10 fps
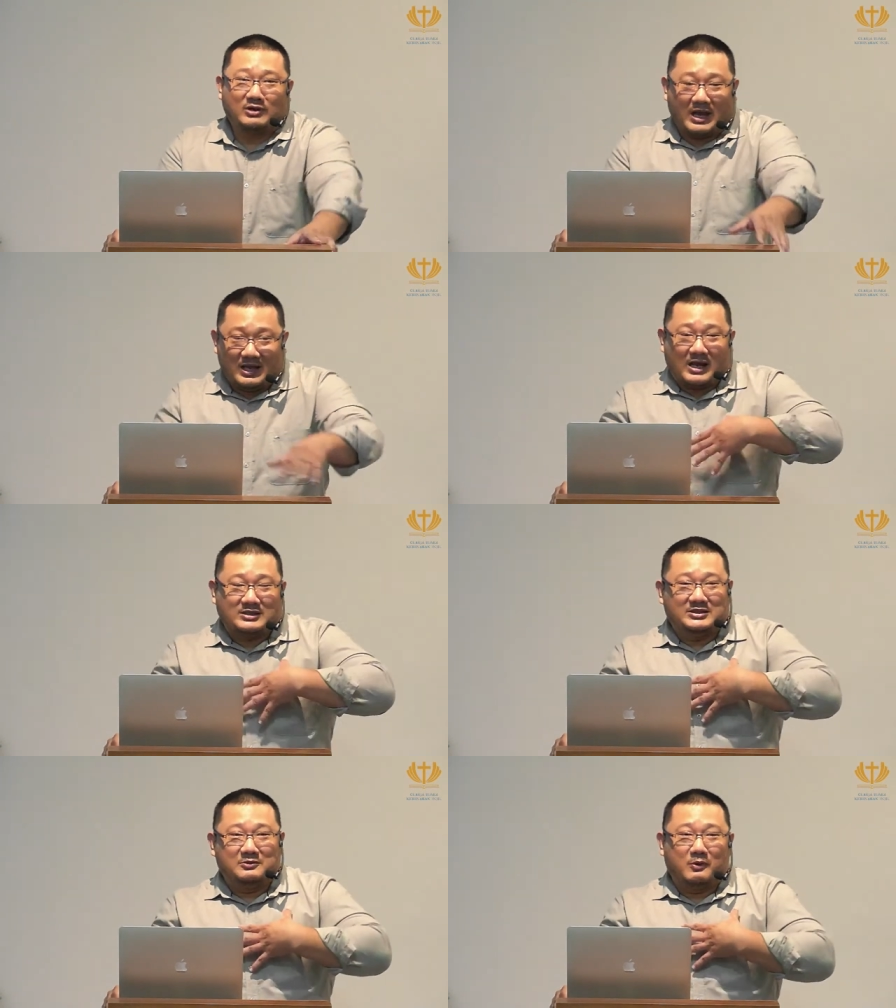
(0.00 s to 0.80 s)
gairah
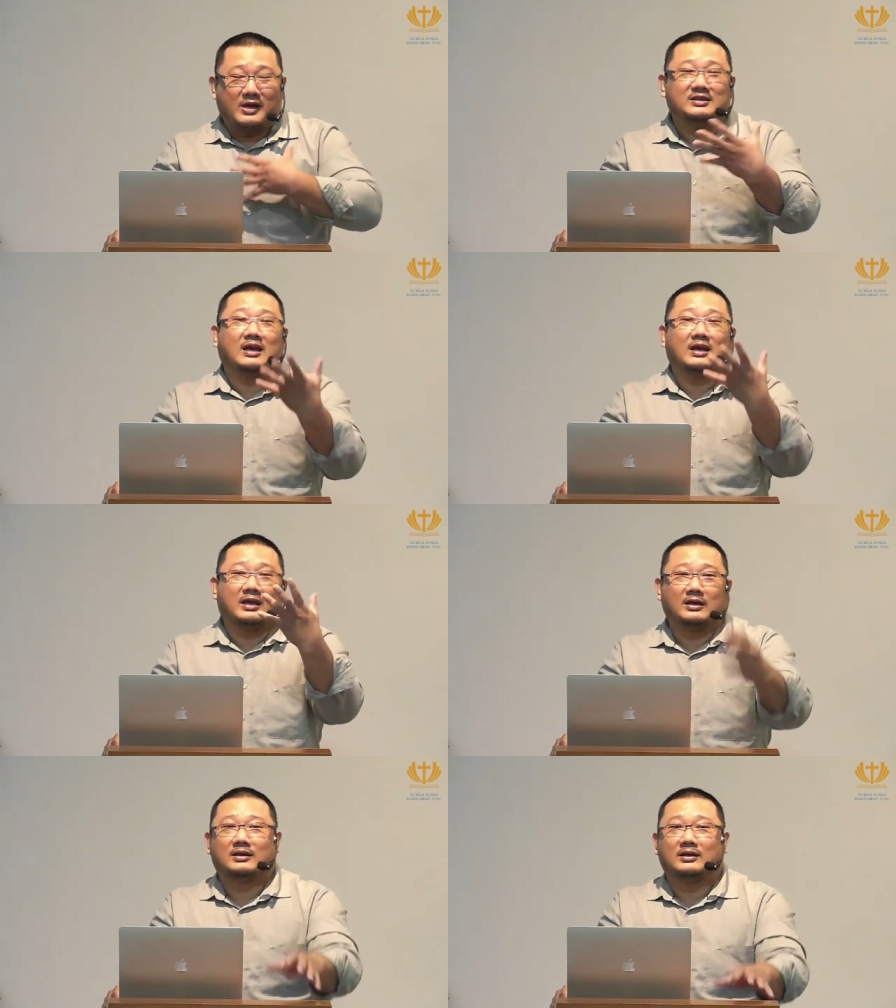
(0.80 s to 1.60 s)
jiwanya,
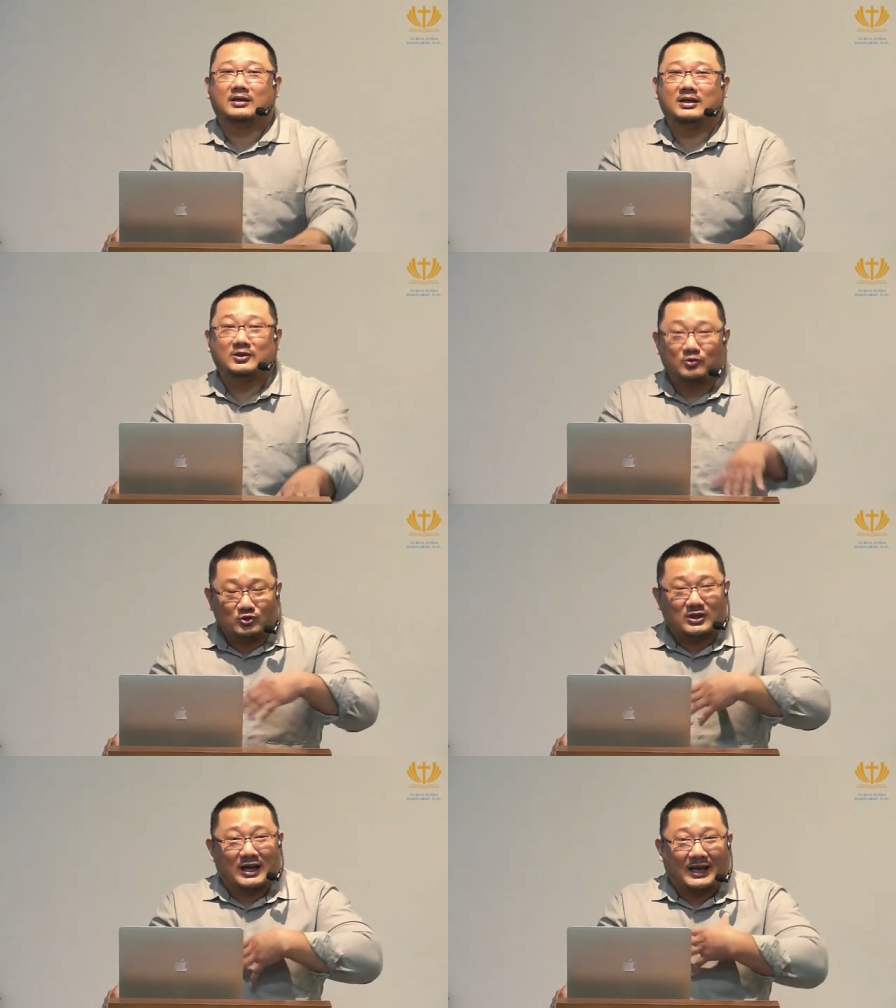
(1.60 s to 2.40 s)
itu
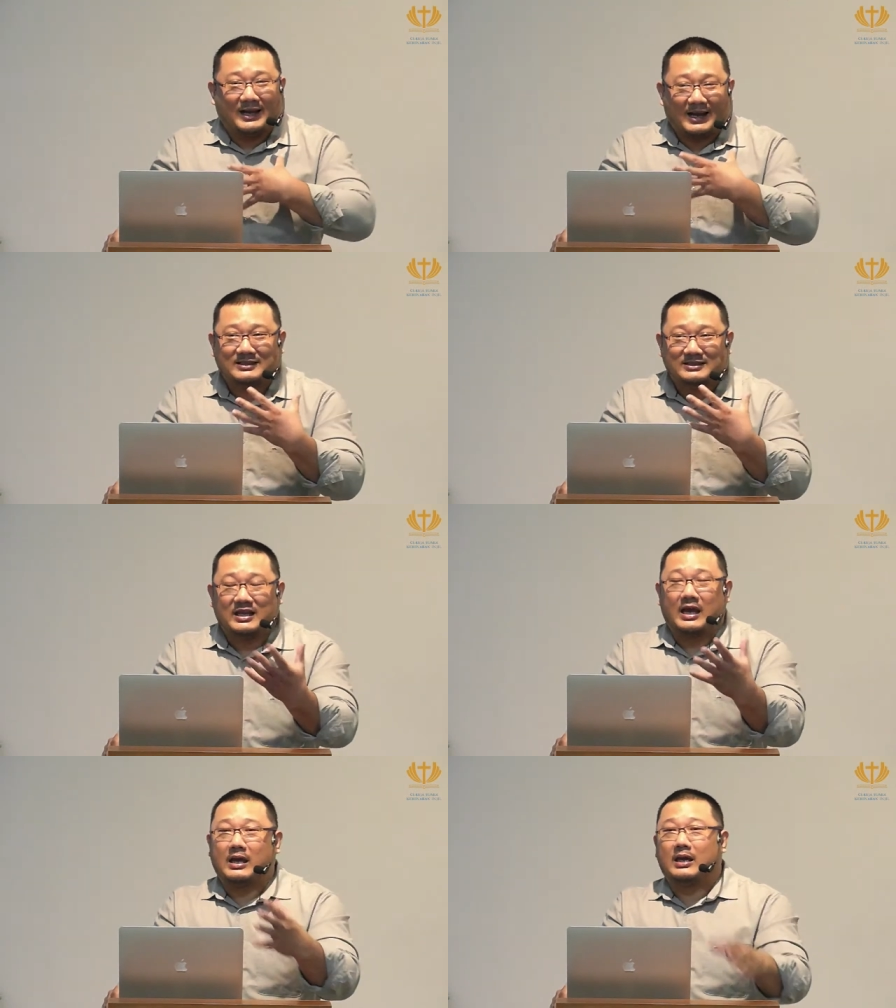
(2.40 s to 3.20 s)

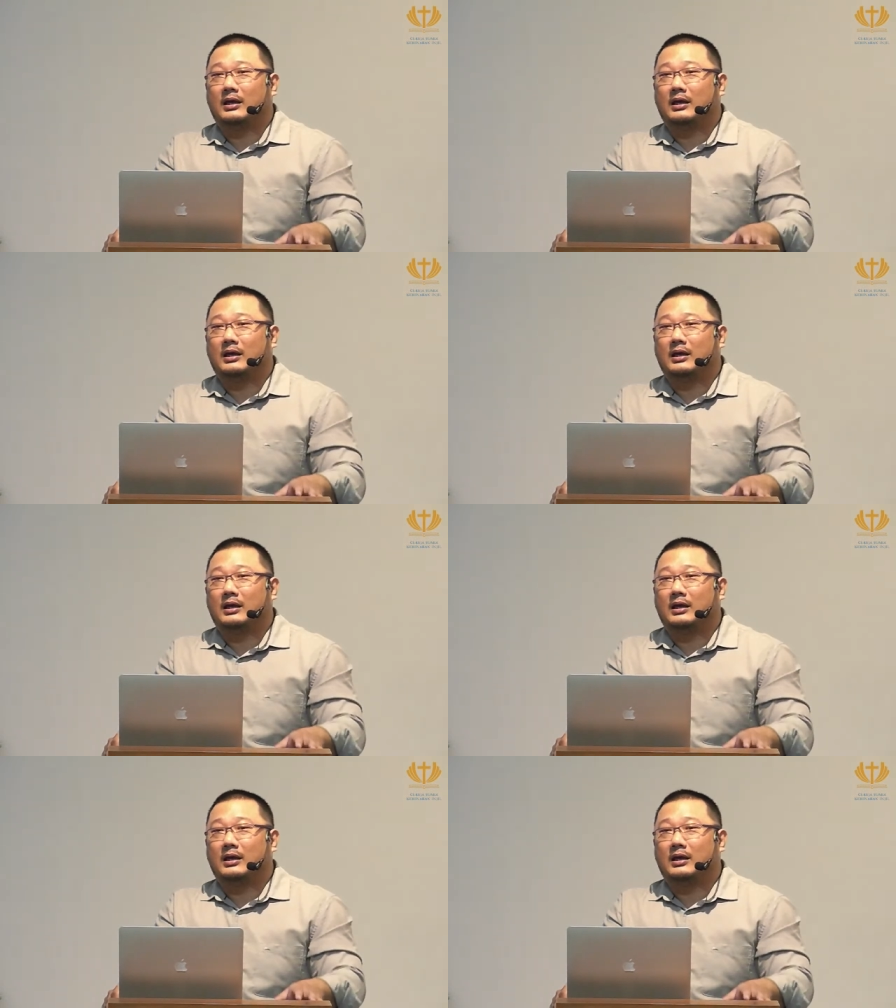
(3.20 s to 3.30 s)
seleranya,